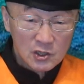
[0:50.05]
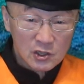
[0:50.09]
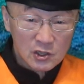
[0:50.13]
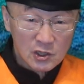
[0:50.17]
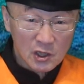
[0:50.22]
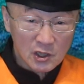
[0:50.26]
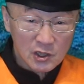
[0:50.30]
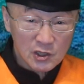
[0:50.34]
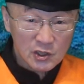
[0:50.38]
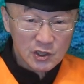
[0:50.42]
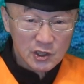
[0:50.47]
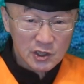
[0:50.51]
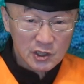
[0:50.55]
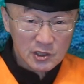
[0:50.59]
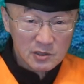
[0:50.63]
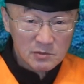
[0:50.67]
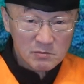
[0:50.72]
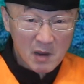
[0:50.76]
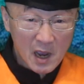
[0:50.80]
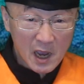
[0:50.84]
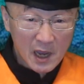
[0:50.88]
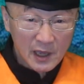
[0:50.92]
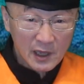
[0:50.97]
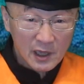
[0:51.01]
陈其
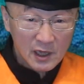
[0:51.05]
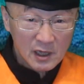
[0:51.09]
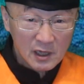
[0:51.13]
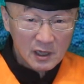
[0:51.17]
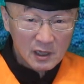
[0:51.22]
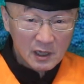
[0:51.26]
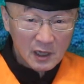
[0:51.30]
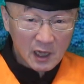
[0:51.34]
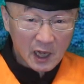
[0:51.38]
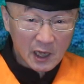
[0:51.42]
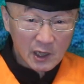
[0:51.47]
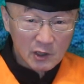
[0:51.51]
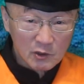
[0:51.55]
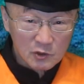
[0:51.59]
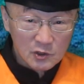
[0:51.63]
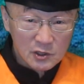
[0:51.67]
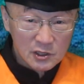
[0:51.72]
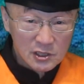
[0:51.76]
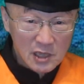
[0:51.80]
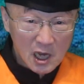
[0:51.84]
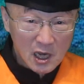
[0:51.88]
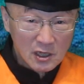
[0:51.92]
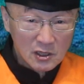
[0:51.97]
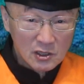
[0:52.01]
迈，还有
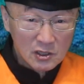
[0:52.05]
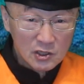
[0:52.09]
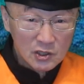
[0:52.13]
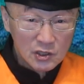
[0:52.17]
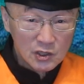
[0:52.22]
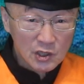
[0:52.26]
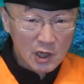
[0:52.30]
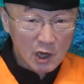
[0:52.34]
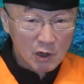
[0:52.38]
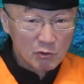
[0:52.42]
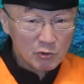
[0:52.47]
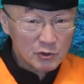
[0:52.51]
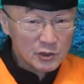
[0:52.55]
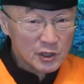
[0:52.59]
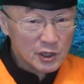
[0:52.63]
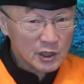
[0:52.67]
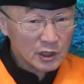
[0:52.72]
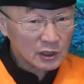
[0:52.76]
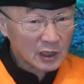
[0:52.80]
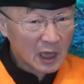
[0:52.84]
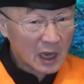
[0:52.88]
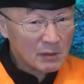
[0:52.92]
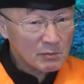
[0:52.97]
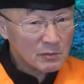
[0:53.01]
张小
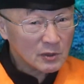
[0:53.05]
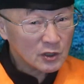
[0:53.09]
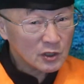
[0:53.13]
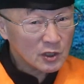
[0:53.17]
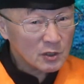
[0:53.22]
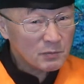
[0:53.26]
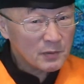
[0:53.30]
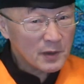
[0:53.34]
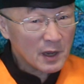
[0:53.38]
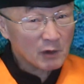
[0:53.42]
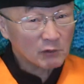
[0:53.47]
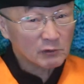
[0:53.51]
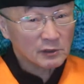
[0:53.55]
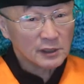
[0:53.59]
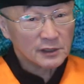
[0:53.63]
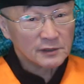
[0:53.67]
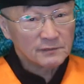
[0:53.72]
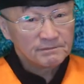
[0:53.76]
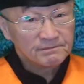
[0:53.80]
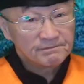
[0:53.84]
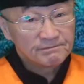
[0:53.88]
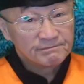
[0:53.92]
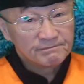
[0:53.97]
叶他们一票人，